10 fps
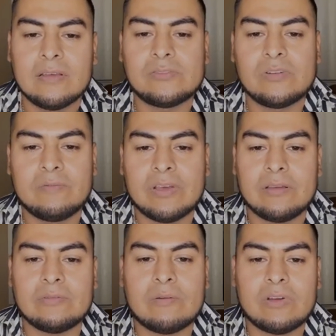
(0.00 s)
Es una,
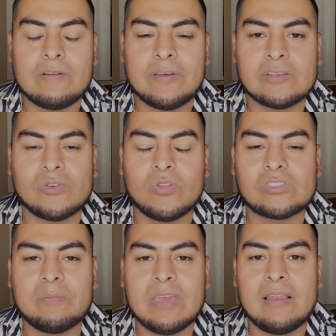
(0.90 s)
una buena feria. Son
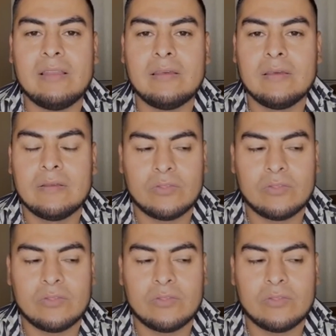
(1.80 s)
12 mil,